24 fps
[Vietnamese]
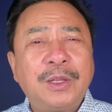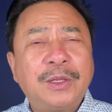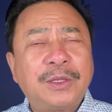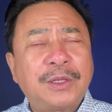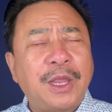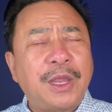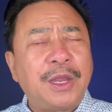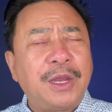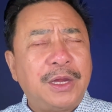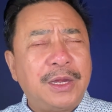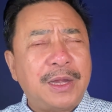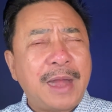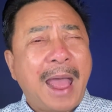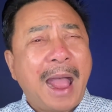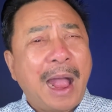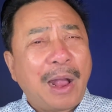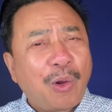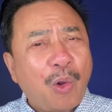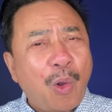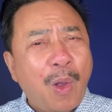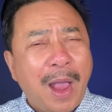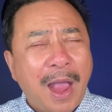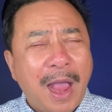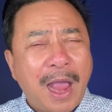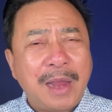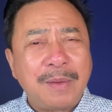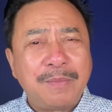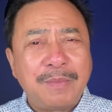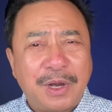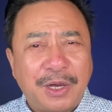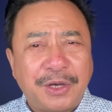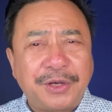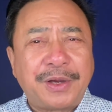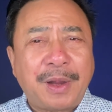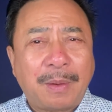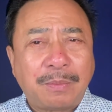thì đã có ai
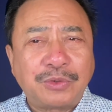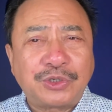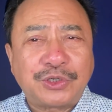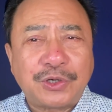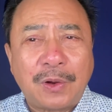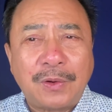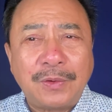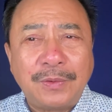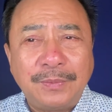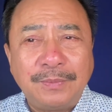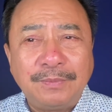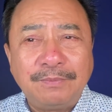bên trong rồi.